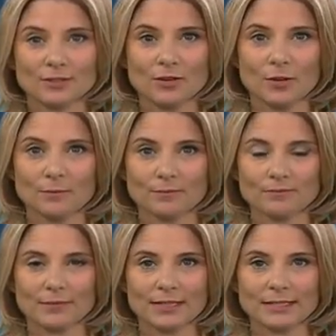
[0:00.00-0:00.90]
willkommen.
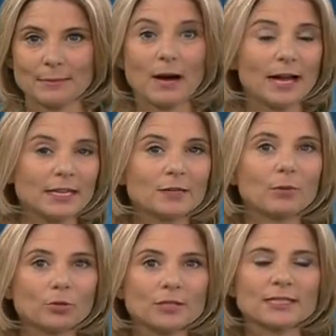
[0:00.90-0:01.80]
Nachdem einige
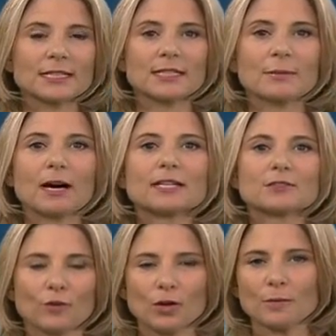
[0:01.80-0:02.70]
Bundesländer bereits
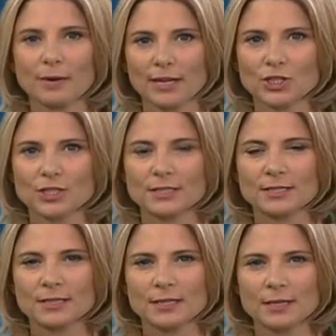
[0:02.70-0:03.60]
vorgeprescht
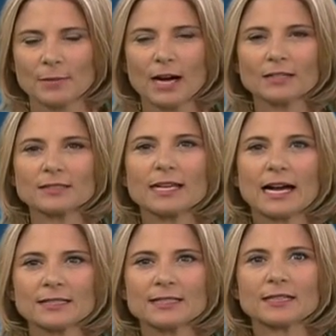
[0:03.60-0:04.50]
sind, beraten
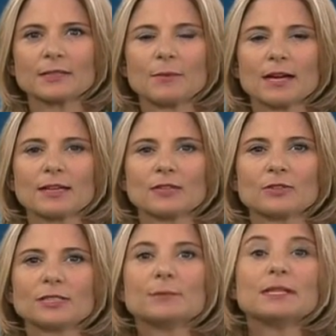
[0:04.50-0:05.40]
Kanzlerin Merkel
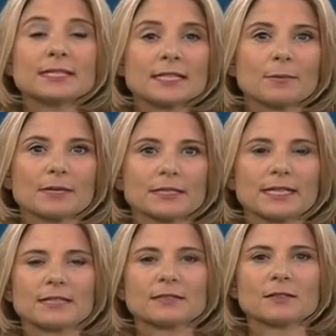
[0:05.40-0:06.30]
und die
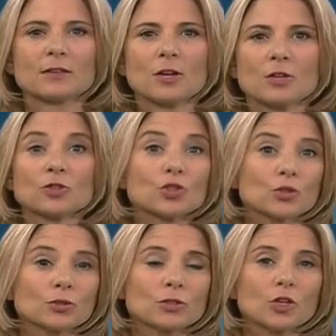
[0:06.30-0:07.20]
Ministerpräsidenten zur
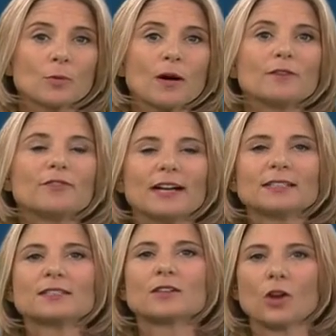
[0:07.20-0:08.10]
Stunde noch über
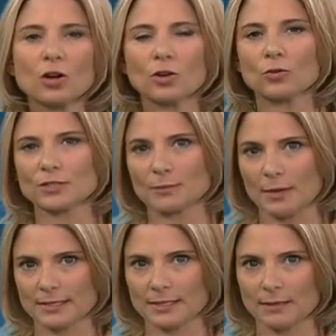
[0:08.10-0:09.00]
weitere
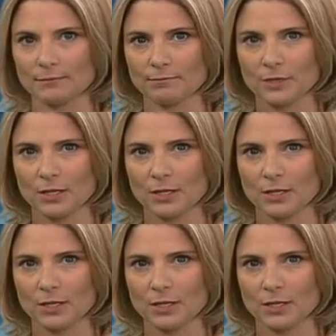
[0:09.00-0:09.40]
Lockerungsmaßnahmen.